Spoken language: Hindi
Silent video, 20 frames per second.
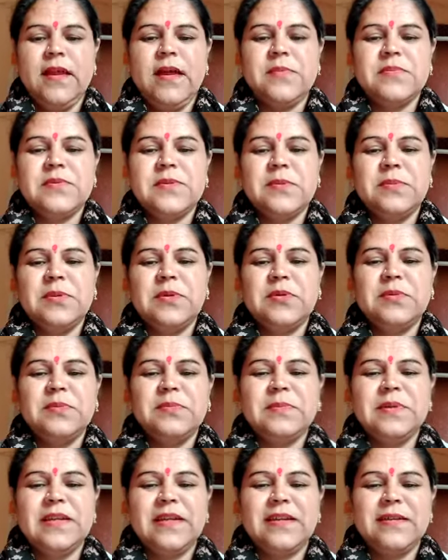आप सभी को
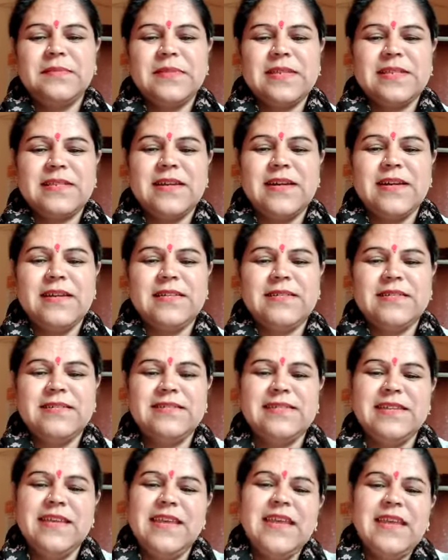मेरा नमस्कार
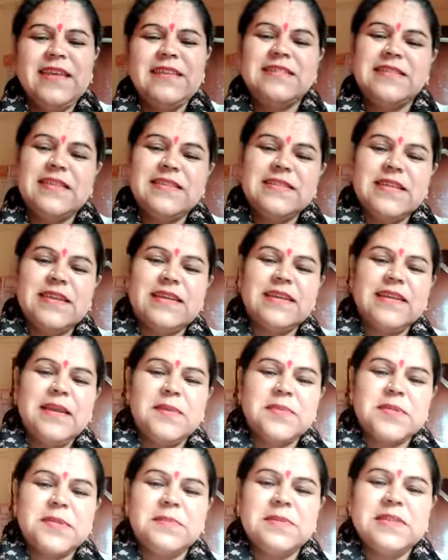जैसा कि
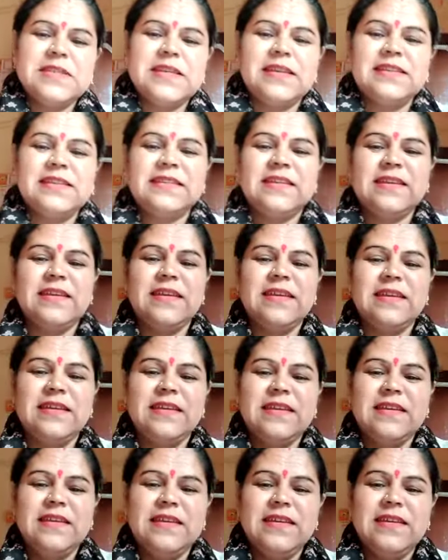आप सभी जानते हैं